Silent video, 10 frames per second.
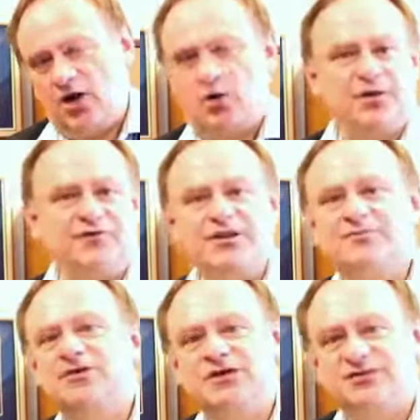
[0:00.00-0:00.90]
Alors
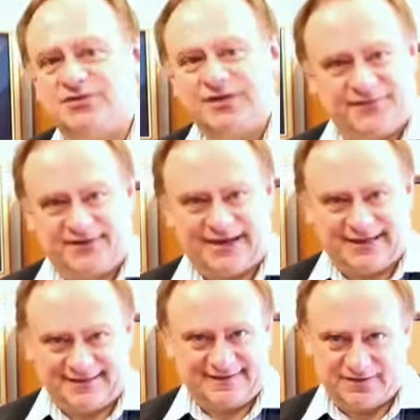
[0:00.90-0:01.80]
évidemment, il se réfère
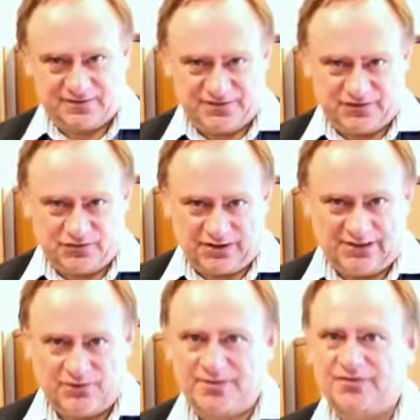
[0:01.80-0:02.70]
à des exemples
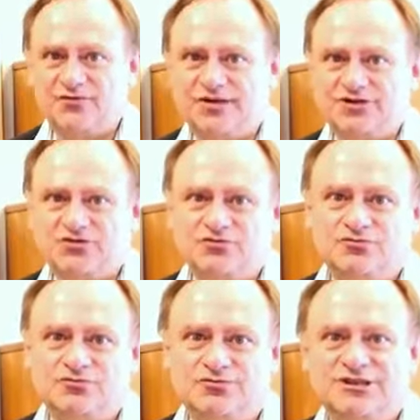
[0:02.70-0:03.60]
historiques. Le personnage
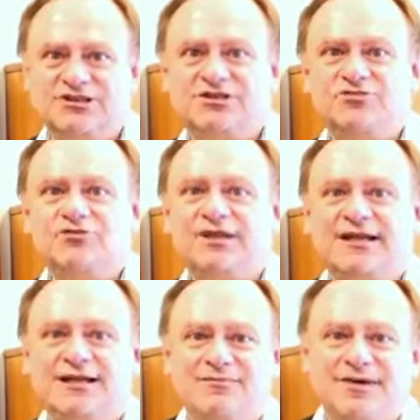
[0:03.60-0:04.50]
sous l'égide
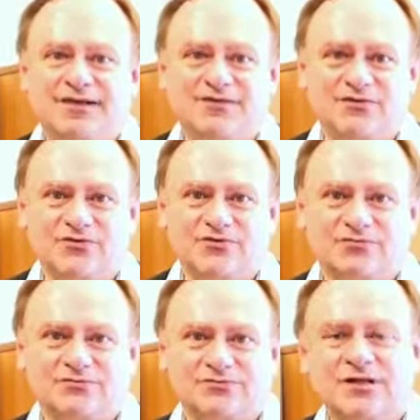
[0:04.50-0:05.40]
duquel il place
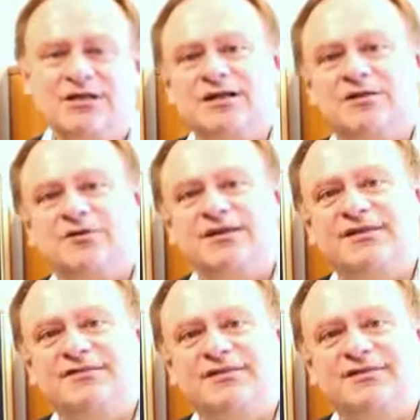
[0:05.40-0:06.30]
son euh,
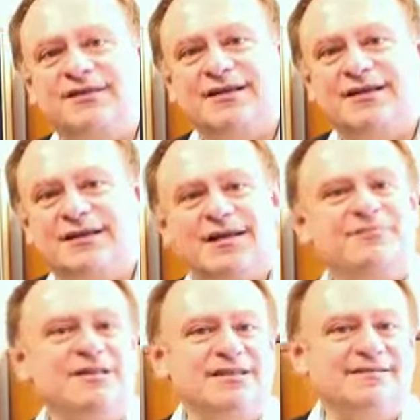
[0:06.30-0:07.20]
livre, c'est
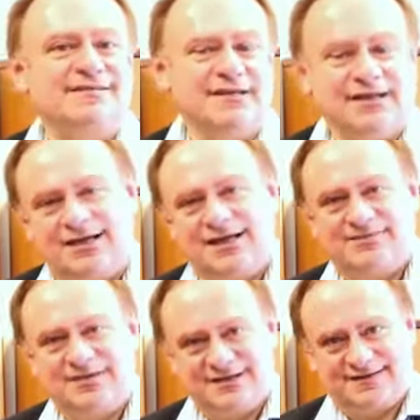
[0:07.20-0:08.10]
Leibniz.
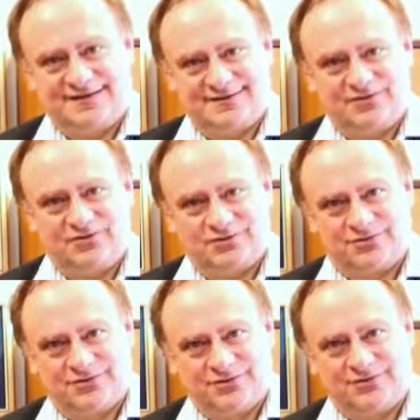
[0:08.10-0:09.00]
Leibniz,
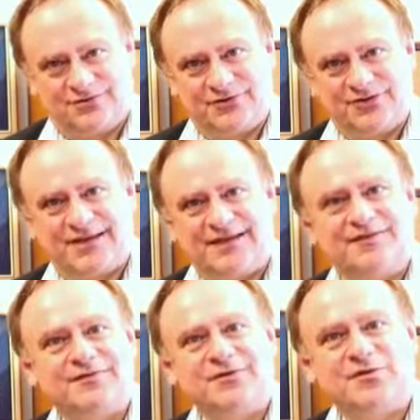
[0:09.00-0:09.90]
dont euh, Voltaire
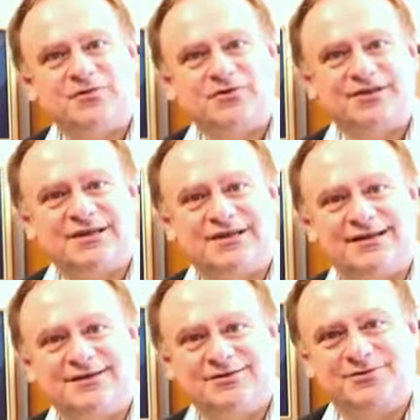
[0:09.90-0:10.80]
avait fait un
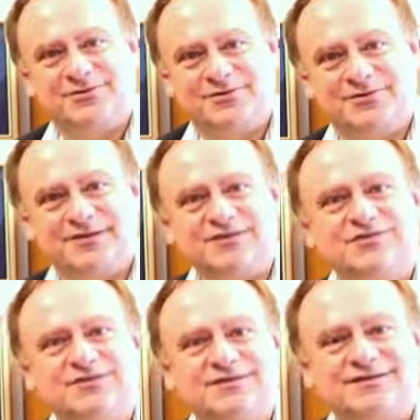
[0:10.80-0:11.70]
portrait euh,
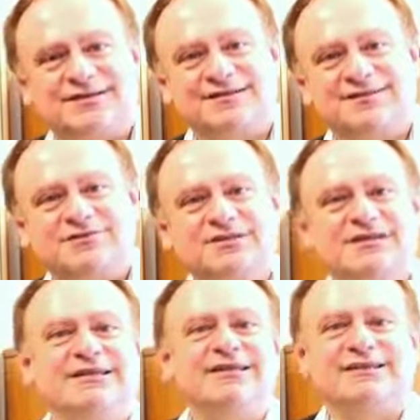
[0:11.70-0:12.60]
très,
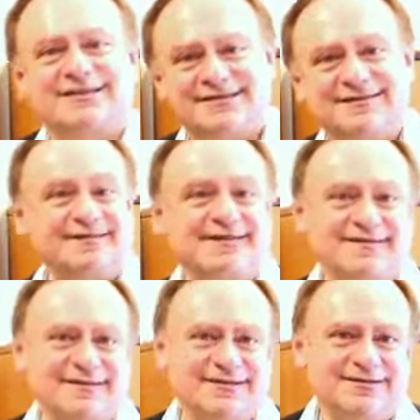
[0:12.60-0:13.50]
ironique et très
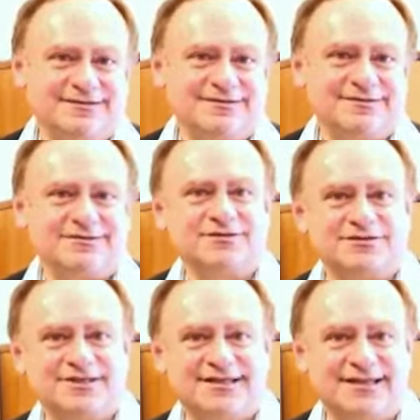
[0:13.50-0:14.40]
assassin dans,
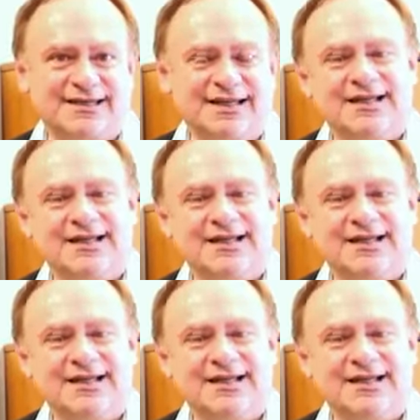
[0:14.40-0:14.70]
Candide.